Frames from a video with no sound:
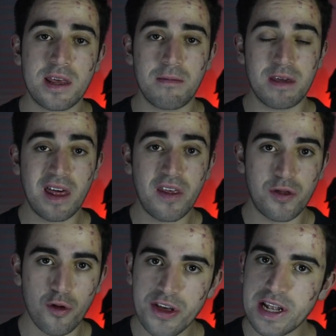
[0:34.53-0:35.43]
de vida de
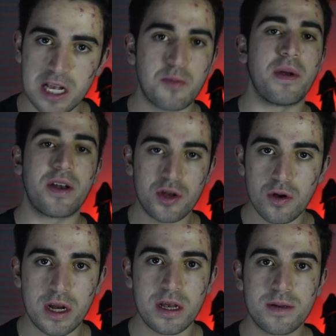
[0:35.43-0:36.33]
todas las
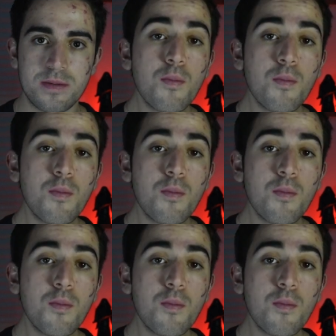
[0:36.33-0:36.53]
personas,